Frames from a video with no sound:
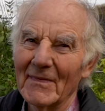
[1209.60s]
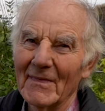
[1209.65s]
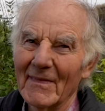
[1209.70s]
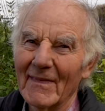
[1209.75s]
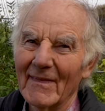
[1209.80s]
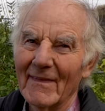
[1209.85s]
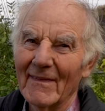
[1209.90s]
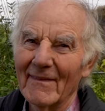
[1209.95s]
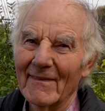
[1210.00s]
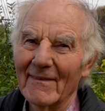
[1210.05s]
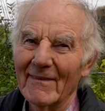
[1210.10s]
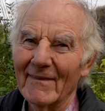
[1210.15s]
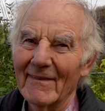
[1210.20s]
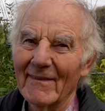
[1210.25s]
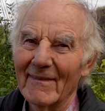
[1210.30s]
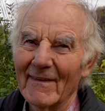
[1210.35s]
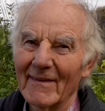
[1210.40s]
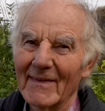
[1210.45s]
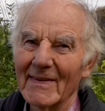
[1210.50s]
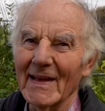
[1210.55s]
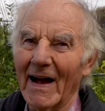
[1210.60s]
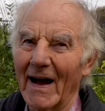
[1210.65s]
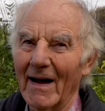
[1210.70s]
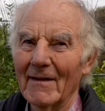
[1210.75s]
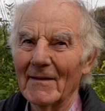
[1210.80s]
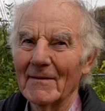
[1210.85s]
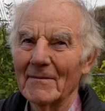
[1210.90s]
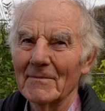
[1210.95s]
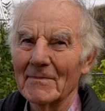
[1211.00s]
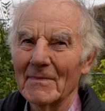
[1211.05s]
So spät erst? Ja.
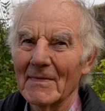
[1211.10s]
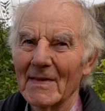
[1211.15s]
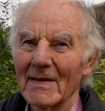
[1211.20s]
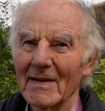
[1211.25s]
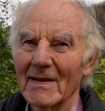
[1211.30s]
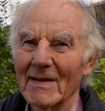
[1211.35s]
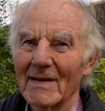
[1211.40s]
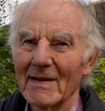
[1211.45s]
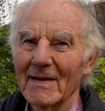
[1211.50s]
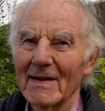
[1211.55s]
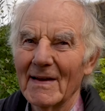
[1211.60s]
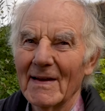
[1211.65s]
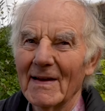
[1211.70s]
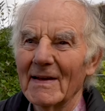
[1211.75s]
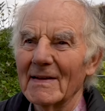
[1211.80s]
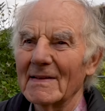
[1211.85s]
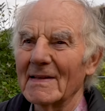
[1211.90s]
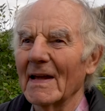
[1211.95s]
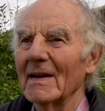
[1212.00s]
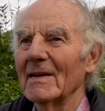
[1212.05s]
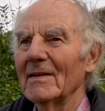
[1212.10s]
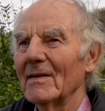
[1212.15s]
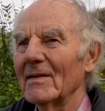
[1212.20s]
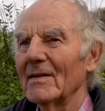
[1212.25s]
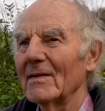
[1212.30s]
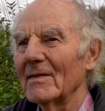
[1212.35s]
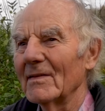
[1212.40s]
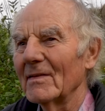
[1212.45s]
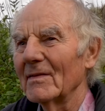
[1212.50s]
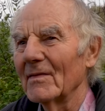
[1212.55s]
Anfang April. Denn
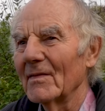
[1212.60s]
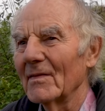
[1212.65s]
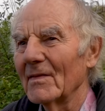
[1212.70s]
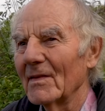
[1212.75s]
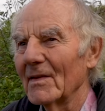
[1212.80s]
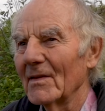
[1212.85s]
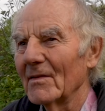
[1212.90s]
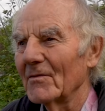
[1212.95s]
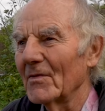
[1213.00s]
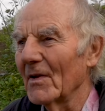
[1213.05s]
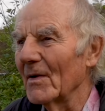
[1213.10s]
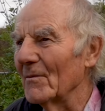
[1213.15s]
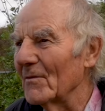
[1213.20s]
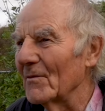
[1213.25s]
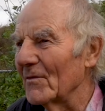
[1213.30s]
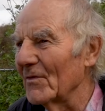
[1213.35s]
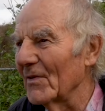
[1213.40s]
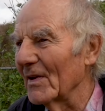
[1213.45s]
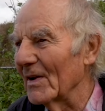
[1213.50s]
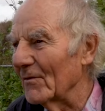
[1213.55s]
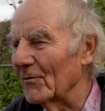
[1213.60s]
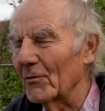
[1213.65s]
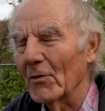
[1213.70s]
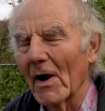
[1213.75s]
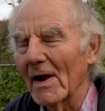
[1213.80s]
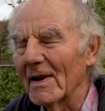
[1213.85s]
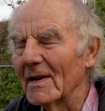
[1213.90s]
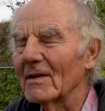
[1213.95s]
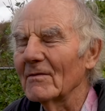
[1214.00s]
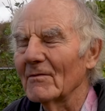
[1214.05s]
wenn, wenn,
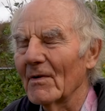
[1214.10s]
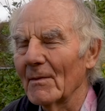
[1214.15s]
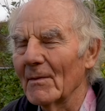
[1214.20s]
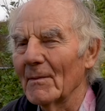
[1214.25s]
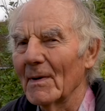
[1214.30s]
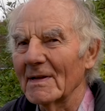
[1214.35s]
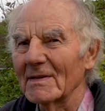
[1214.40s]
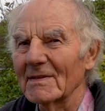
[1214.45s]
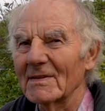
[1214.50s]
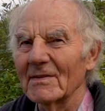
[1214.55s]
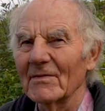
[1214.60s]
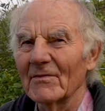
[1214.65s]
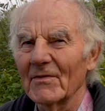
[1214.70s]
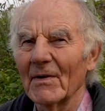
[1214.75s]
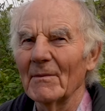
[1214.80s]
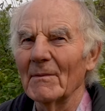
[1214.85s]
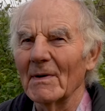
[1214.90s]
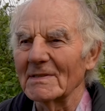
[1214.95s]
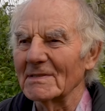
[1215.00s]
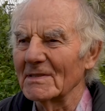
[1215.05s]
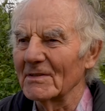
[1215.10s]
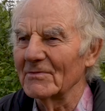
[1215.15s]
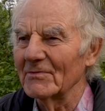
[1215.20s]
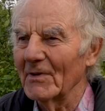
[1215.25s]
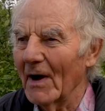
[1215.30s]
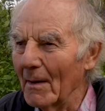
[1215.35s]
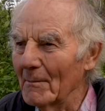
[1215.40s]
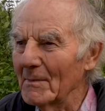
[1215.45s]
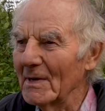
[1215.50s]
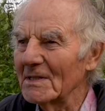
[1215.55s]
vor allen Dingen, wenn man, wenn man sie
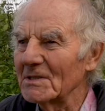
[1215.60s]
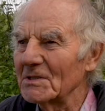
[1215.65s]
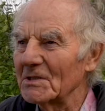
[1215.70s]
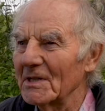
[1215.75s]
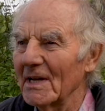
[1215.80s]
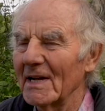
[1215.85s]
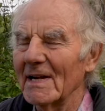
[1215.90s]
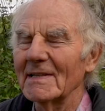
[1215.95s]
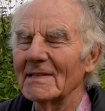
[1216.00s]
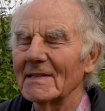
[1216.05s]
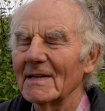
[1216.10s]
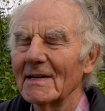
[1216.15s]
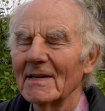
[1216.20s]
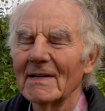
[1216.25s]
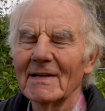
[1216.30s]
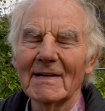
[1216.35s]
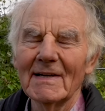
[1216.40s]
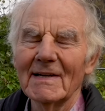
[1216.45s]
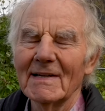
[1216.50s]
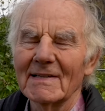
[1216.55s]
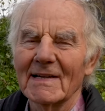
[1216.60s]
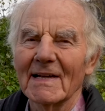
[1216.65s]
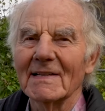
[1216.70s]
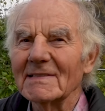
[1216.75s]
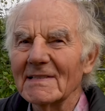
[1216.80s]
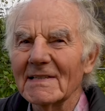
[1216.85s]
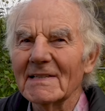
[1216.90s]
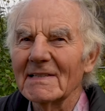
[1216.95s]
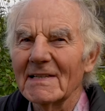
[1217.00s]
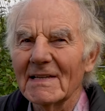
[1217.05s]
warm hinstellt,
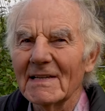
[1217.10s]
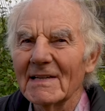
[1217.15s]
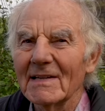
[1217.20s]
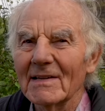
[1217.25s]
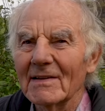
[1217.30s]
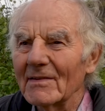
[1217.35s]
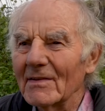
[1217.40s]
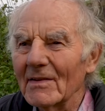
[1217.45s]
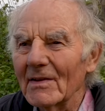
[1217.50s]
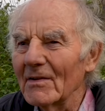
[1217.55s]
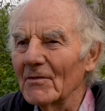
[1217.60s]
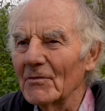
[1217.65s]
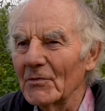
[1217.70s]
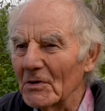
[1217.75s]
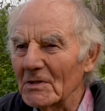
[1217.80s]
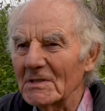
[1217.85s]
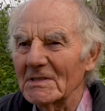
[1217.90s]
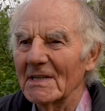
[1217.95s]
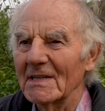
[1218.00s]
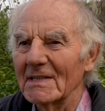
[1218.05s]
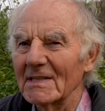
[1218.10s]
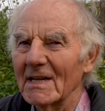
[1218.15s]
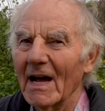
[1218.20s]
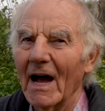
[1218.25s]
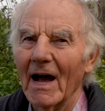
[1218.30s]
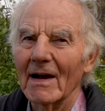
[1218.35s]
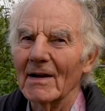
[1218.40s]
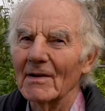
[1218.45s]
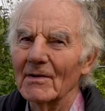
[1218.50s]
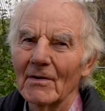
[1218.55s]
dann sind die in 14
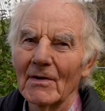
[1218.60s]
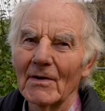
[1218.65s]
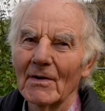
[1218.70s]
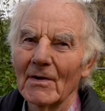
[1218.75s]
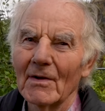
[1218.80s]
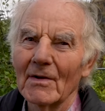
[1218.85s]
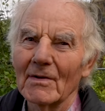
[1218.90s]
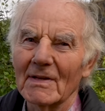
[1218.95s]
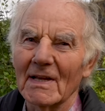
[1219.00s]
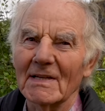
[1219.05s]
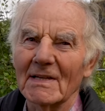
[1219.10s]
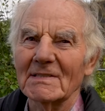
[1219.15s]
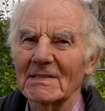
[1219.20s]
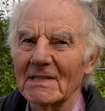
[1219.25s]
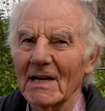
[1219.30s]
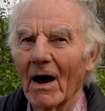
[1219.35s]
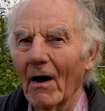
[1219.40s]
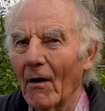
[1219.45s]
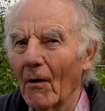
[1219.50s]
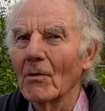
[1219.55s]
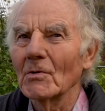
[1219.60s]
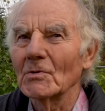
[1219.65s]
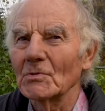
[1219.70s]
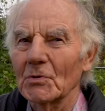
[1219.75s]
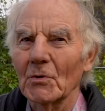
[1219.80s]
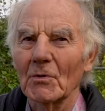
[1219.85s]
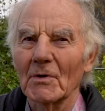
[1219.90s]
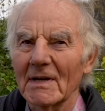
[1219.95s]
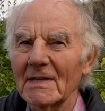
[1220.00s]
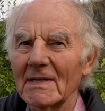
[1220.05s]
Tagen, dass die Augen
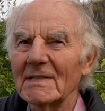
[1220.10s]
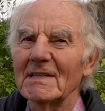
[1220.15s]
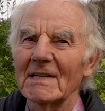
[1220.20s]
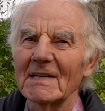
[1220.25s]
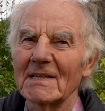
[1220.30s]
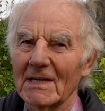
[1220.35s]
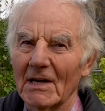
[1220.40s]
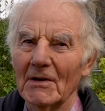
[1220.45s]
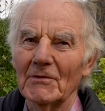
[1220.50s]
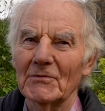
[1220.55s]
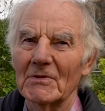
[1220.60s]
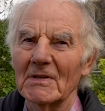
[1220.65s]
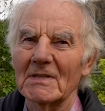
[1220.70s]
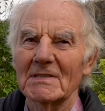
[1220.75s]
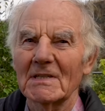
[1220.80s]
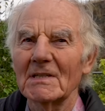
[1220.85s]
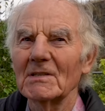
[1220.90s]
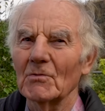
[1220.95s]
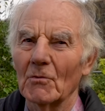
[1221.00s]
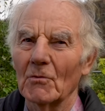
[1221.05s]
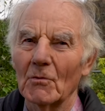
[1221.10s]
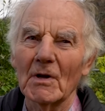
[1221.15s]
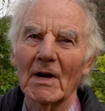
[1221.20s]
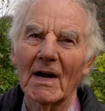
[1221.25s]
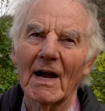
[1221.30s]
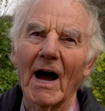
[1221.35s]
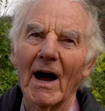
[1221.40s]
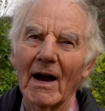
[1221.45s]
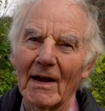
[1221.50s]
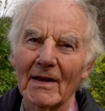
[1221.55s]
schon richtig kräftig sind oder
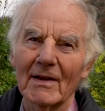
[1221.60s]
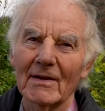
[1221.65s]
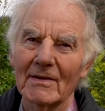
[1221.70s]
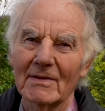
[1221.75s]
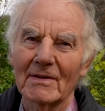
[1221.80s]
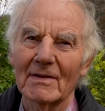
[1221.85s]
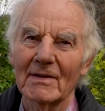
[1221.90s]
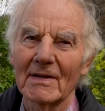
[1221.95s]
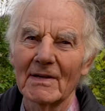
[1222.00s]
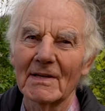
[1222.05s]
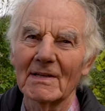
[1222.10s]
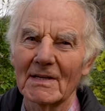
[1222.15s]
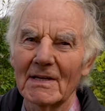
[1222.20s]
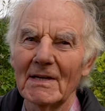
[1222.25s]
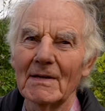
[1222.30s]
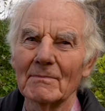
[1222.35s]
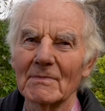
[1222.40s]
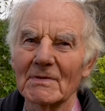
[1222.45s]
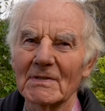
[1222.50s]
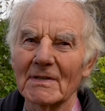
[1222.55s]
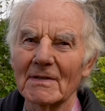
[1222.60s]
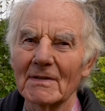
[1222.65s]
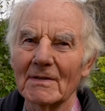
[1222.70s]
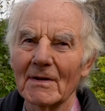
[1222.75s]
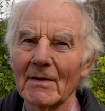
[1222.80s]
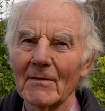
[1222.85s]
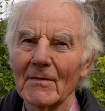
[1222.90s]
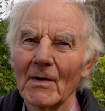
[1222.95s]
gar getrieben sind.